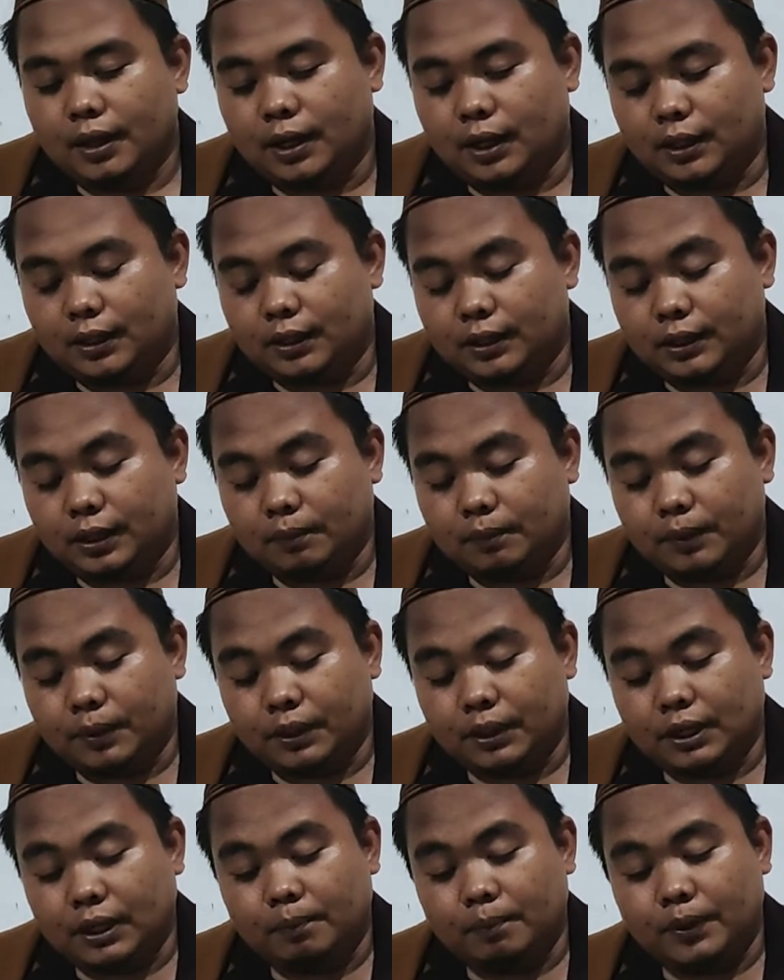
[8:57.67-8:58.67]
artinya
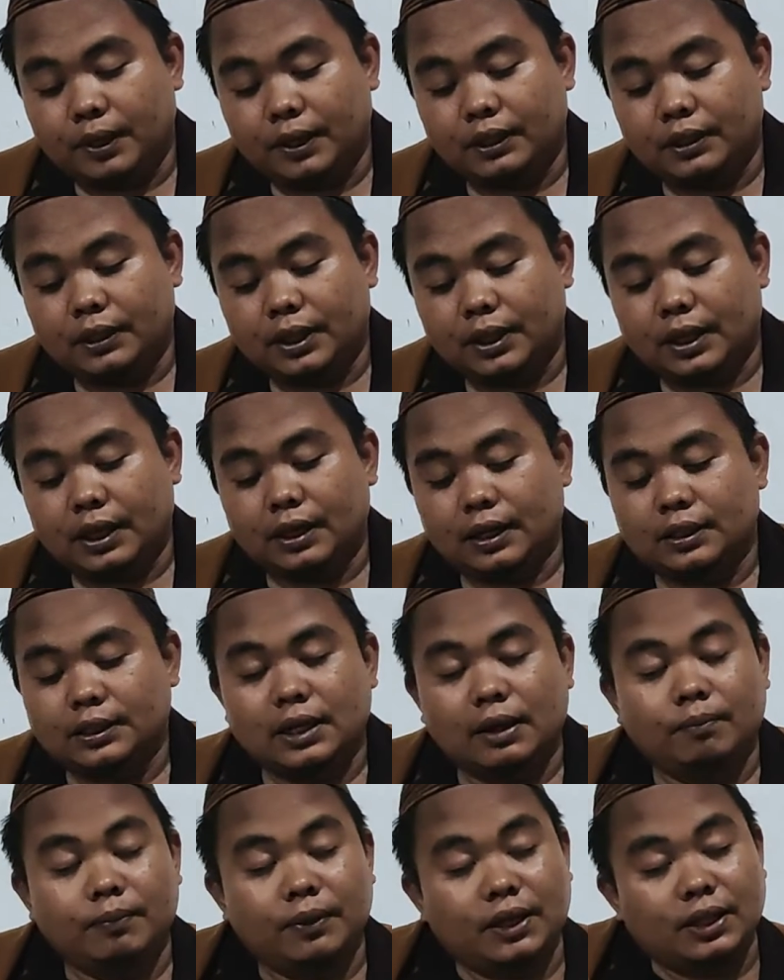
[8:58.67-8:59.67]
pendapat yang
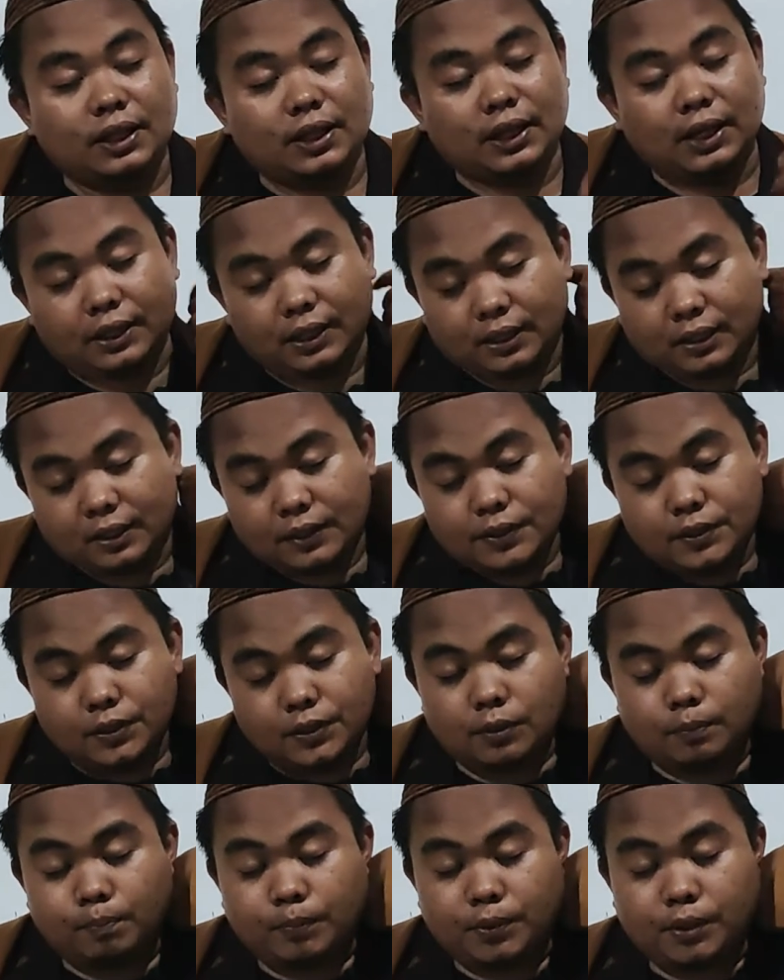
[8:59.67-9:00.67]
jamil lail
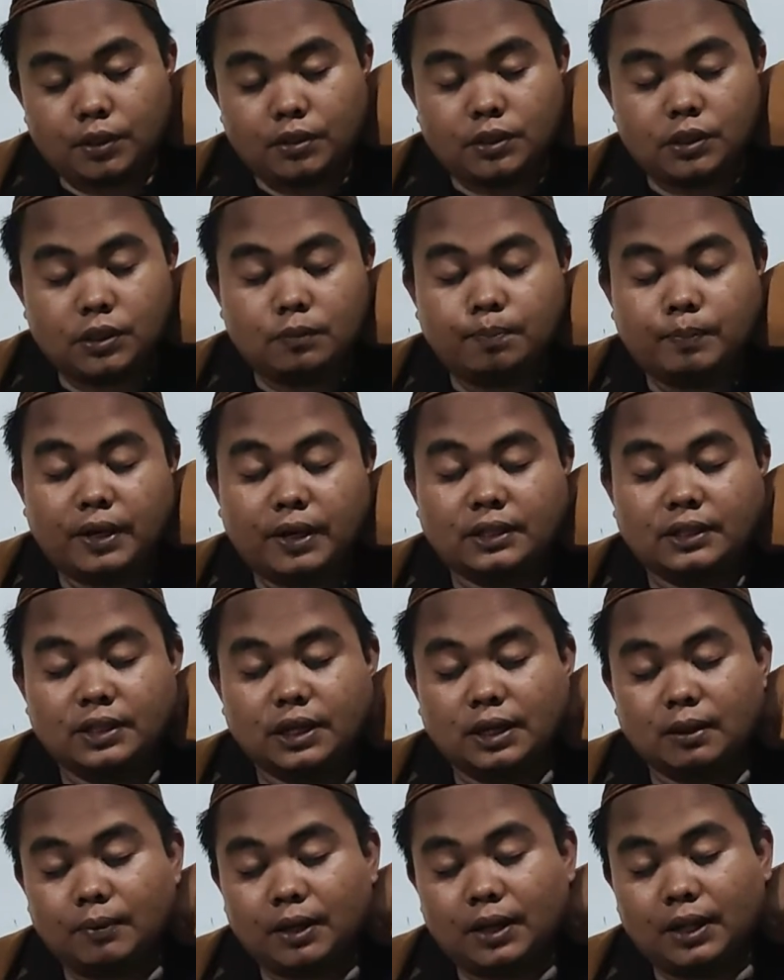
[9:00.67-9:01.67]
sepe,
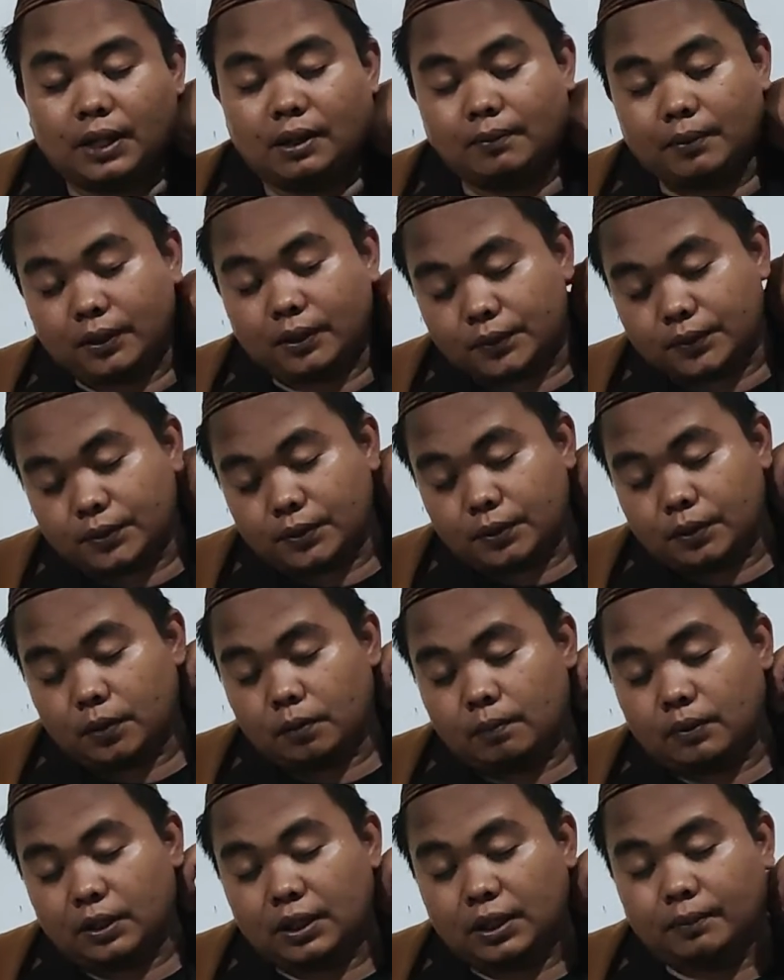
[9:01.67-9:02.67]
sepanjang malam atau
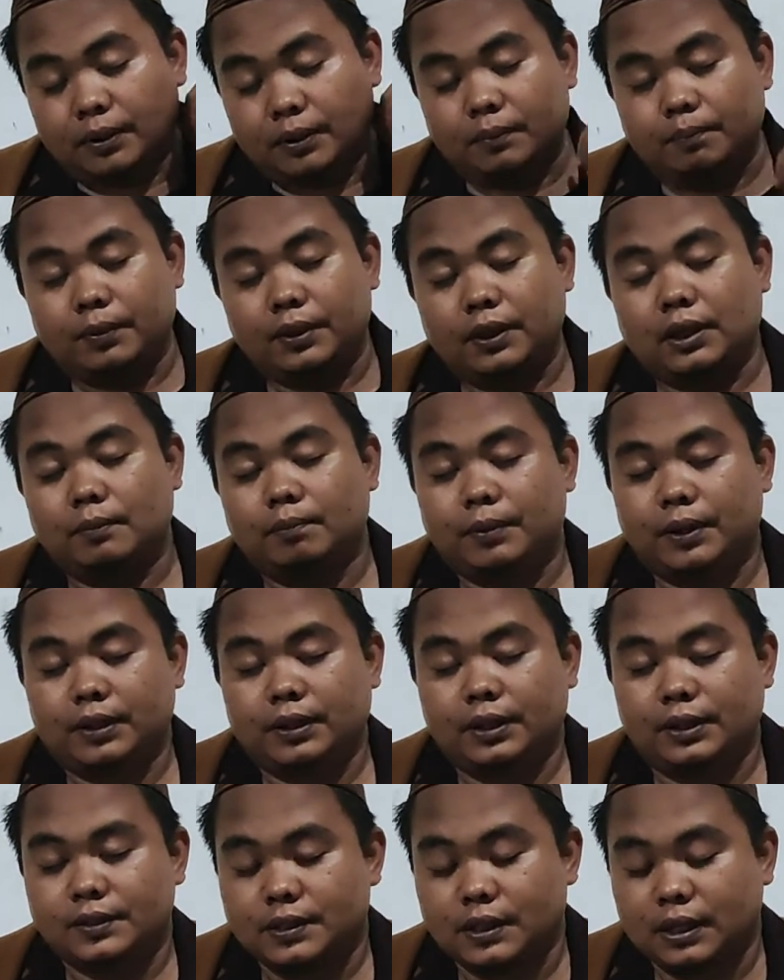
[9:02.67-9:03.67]
seluruh malam ini pendapat
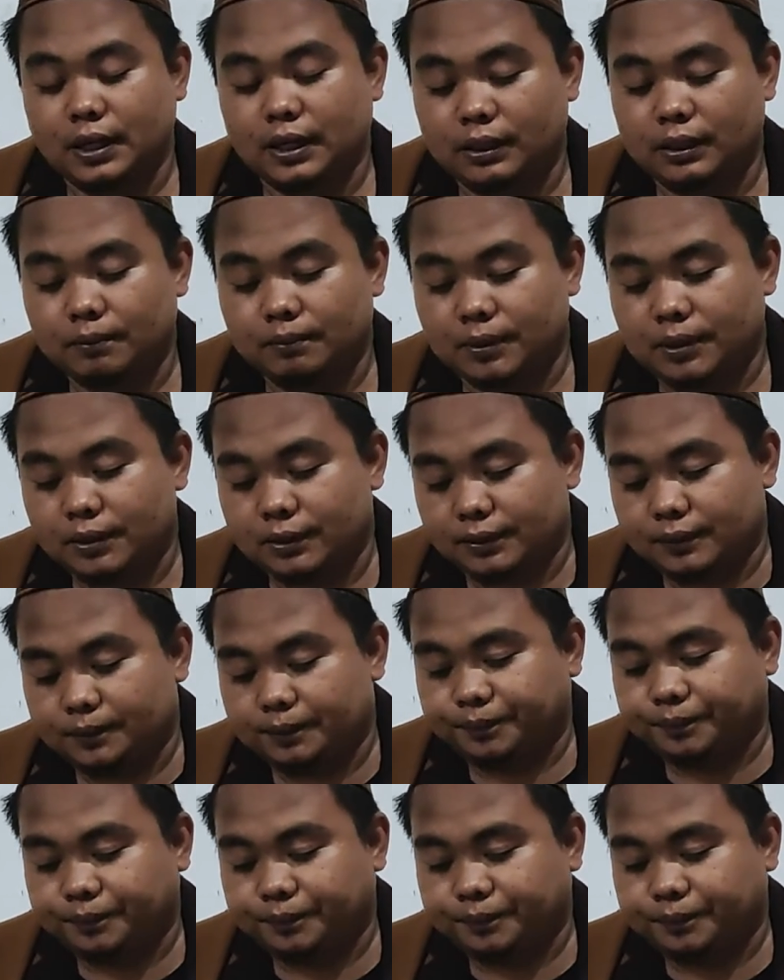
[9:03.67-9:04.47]
yang sangat lemah